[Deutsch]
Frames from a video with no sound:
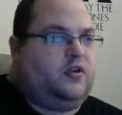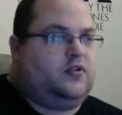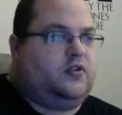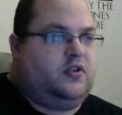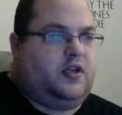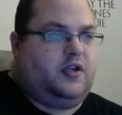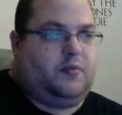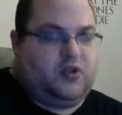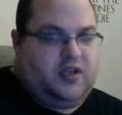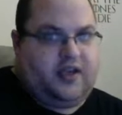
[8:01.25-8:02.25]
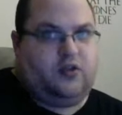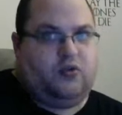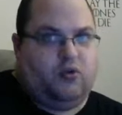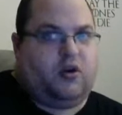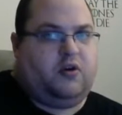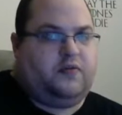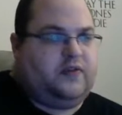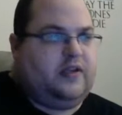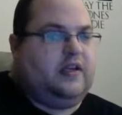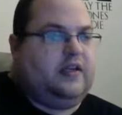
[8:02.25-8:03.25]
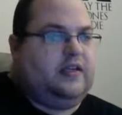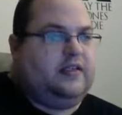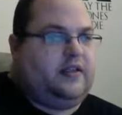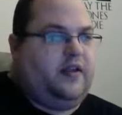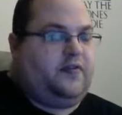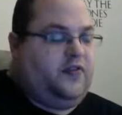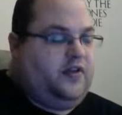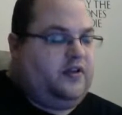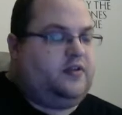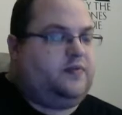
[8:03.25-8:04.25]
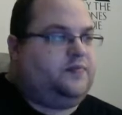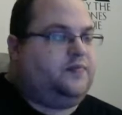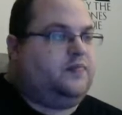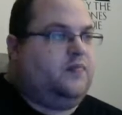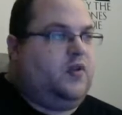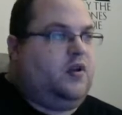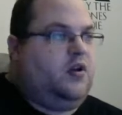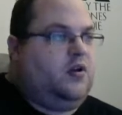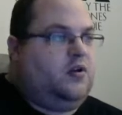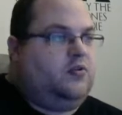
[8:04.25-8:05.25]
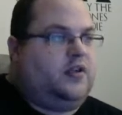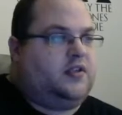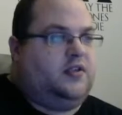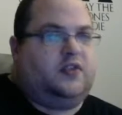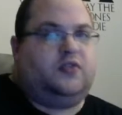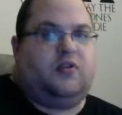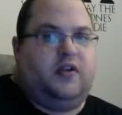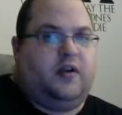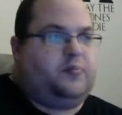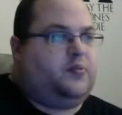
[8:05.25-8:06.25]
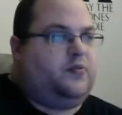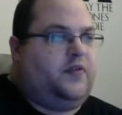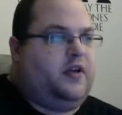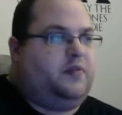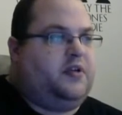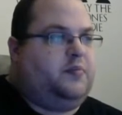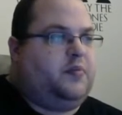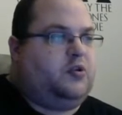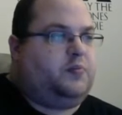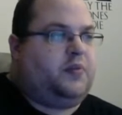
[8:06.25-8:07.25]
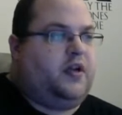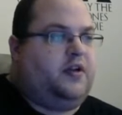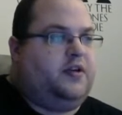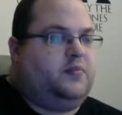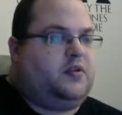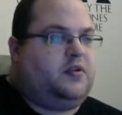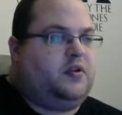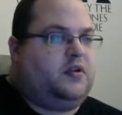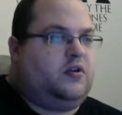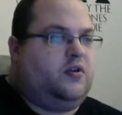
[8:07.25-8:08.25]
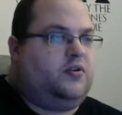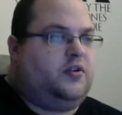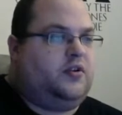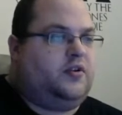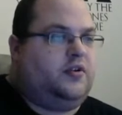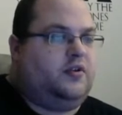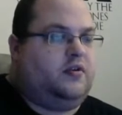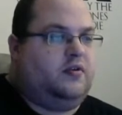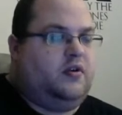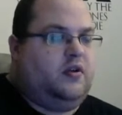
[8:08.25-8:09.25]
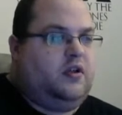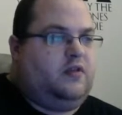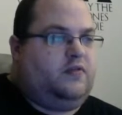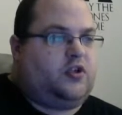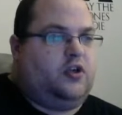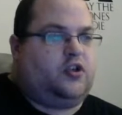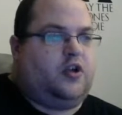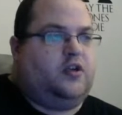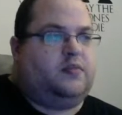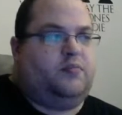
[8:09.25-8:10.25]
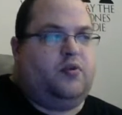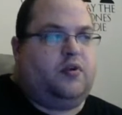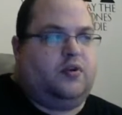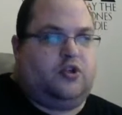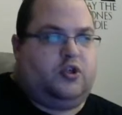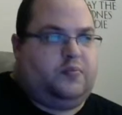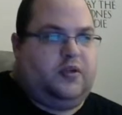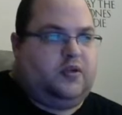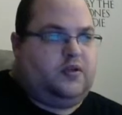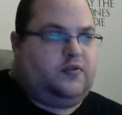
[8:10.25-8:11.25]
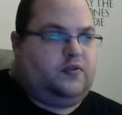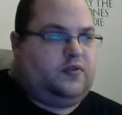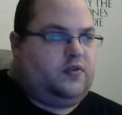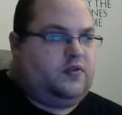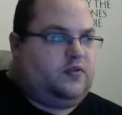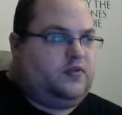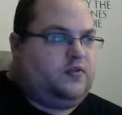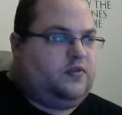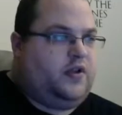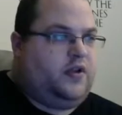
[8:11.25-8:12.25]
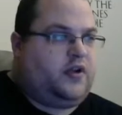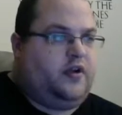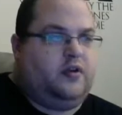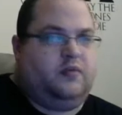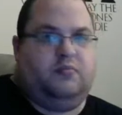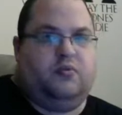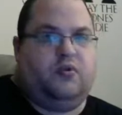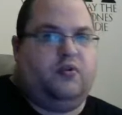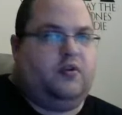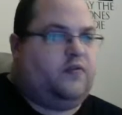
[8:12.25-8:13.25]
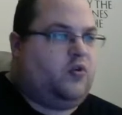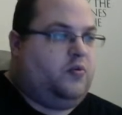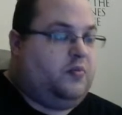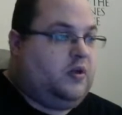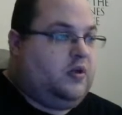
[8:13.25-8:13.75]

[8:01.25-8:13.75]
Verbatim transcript: Also ich, ich habe auch direkt Druck auf D4 und das nicht zu knapp. Und wenn er mit dem Springer nimmt, dann könnte ich hier wahrscheinlich schon alles Mögliche spielen. Also ich sehe keine Gründe, warum.